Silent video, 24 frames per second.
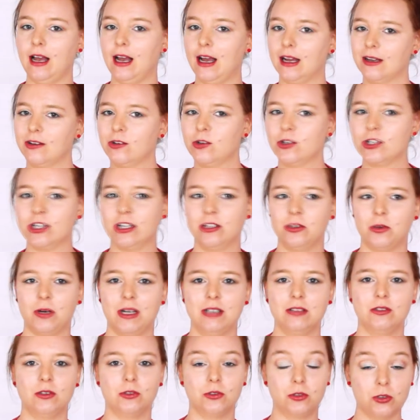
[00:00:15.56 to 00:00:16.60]
à gauche à
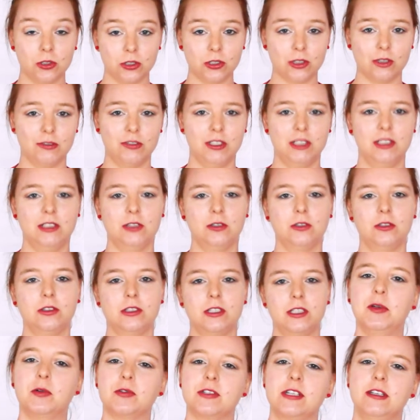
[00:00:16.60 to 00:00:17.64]
droite dans d'autres vidéos,
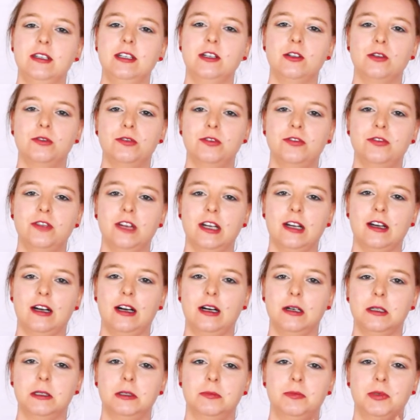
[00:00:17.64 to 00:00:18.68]
mais on s'est dit que vous faire
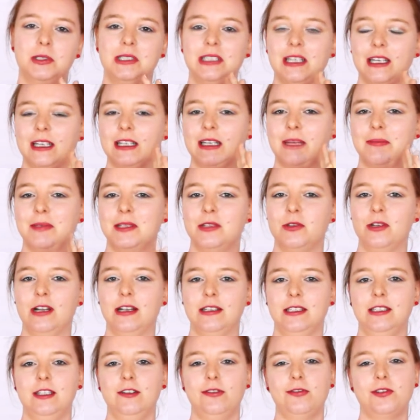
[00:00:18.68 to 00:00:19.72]
un petit
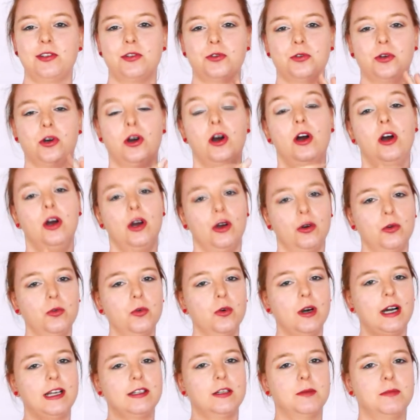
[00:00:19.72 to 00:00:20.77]
récapitulatif sur où
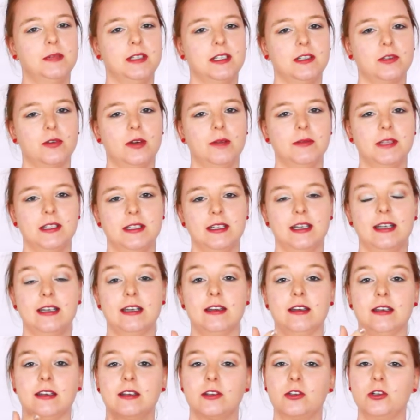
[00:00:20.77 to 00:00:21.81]
adopter son
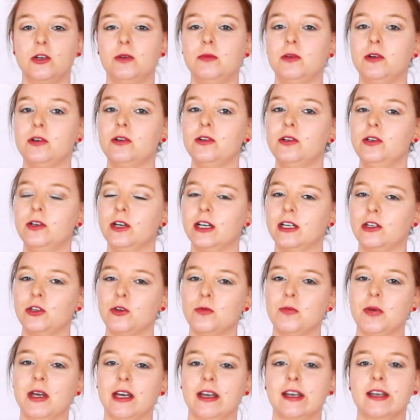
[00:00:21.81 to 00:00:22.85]
hamster, comment le
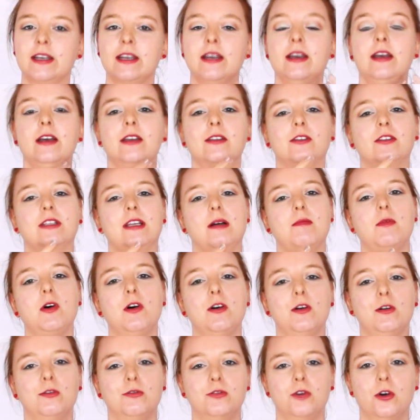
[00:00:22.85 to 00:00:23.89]
récupérer, notamment
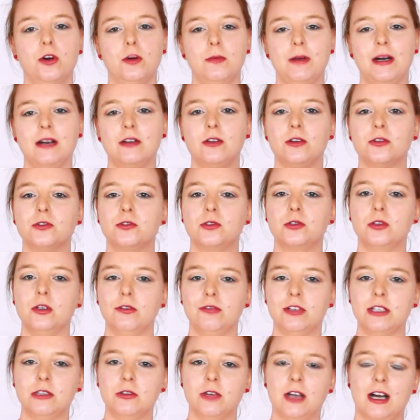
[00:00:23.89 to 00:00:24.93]
en vous reparlant du
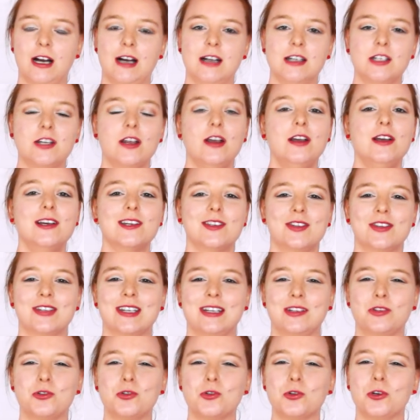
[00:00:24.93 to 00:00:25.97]
covoiturage, ce
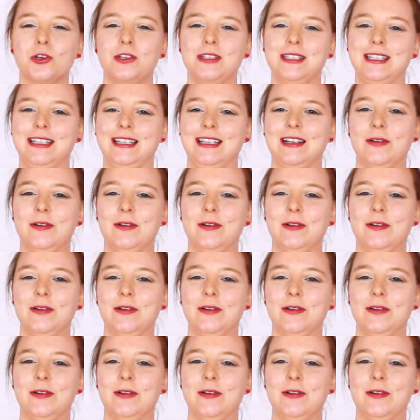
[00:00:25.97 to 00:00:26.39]
serait toujours utile.